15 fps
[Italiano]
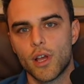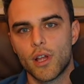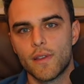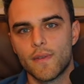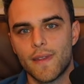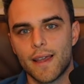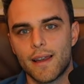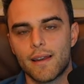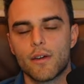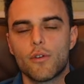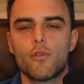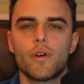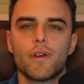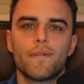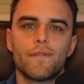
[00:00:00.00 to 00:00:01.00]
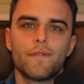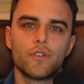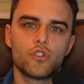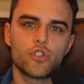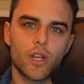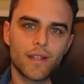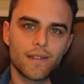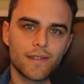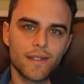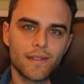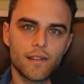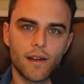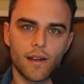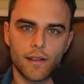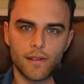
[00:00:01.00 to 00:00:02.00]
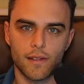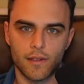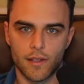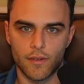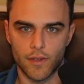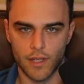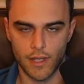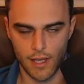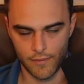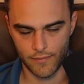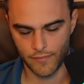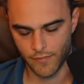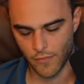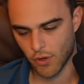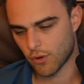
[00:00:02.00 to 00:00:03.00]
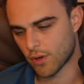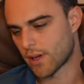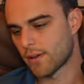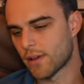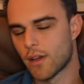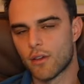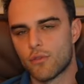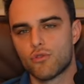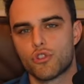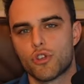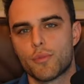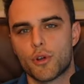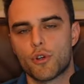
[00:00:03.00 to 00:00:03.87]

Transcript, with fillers: del coefficiente di redditività. Ora, giusto per